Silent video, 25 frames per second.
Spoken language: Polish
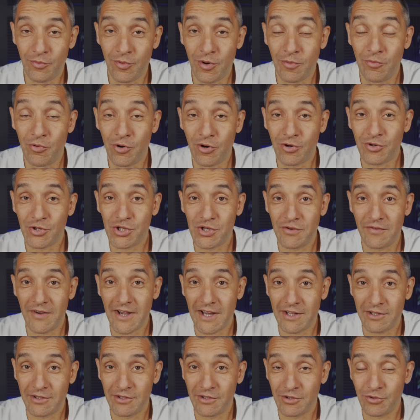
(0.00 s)
obłok
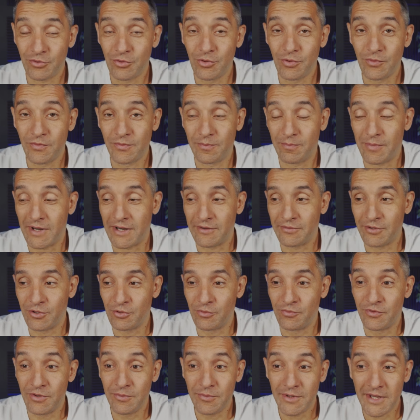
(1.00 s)
świadków, Paweł
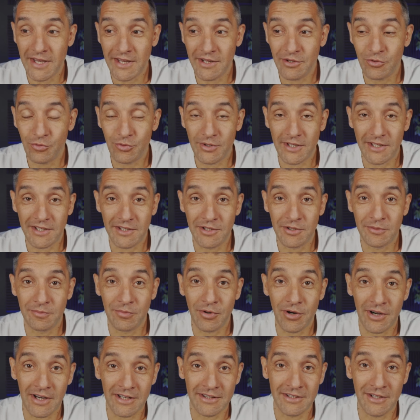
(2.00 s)
wymienił takich
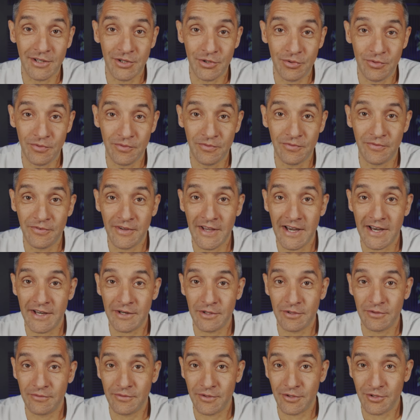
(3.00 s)
bohaterów
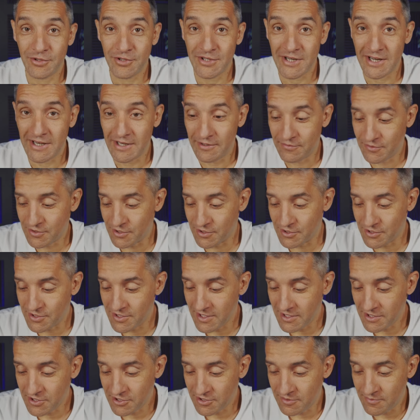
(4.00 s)
wiary w rozdziale
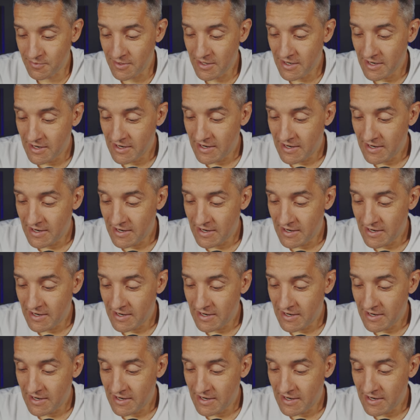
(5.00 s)
wcześniejszym,